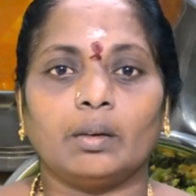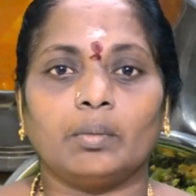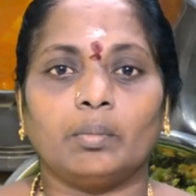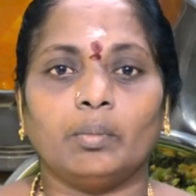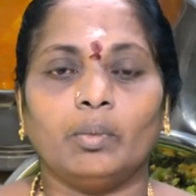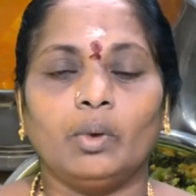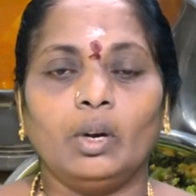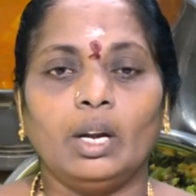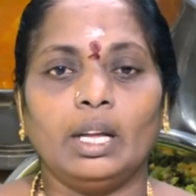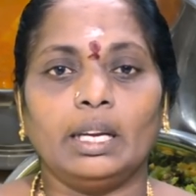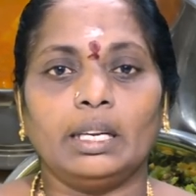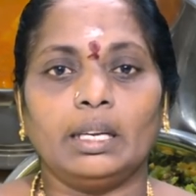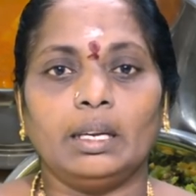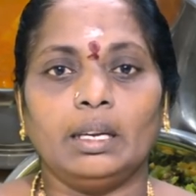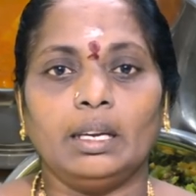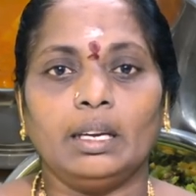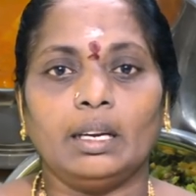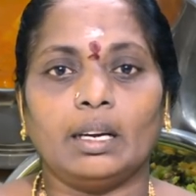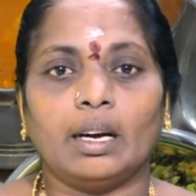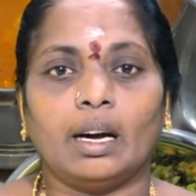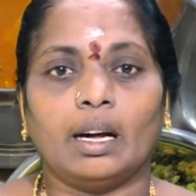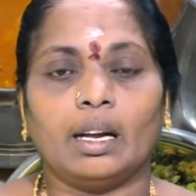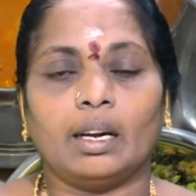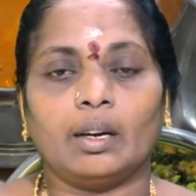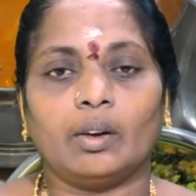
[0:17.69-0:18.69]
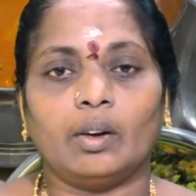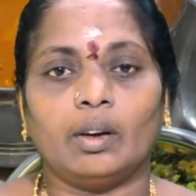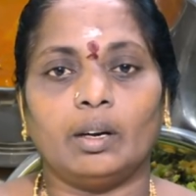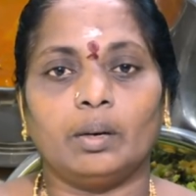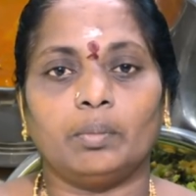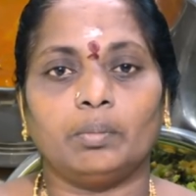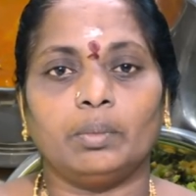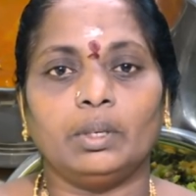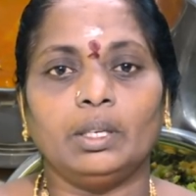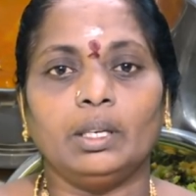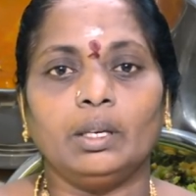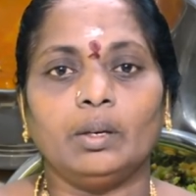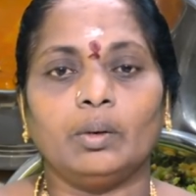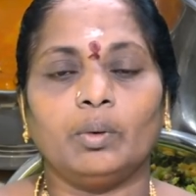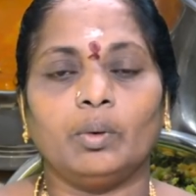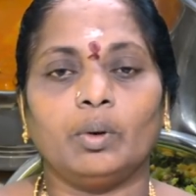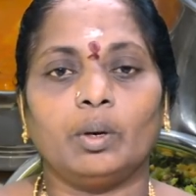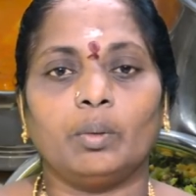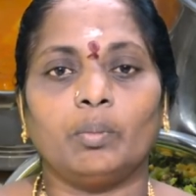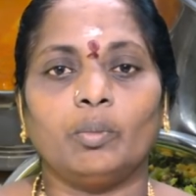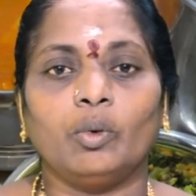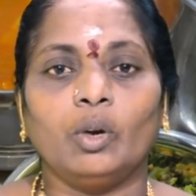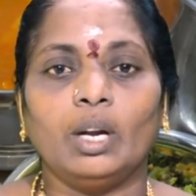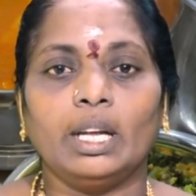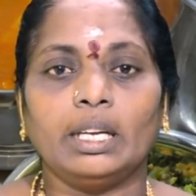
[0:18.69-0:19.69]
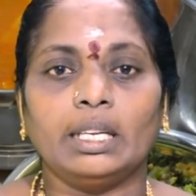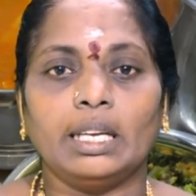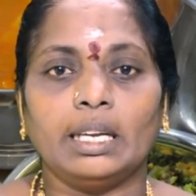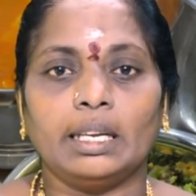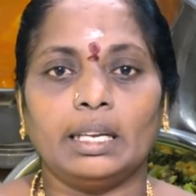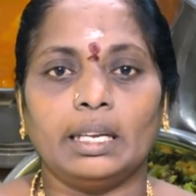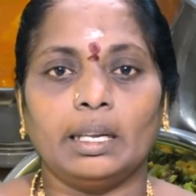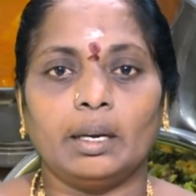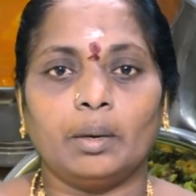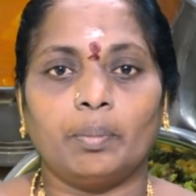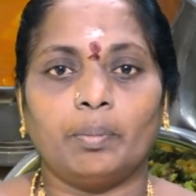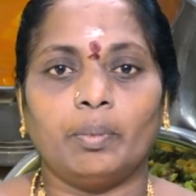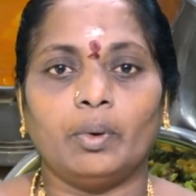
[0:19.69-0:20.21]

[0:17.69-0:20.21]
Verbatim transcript: முள்ளங்கி காரக்குழம்பு ஒரு முள்ளங்கி கீரை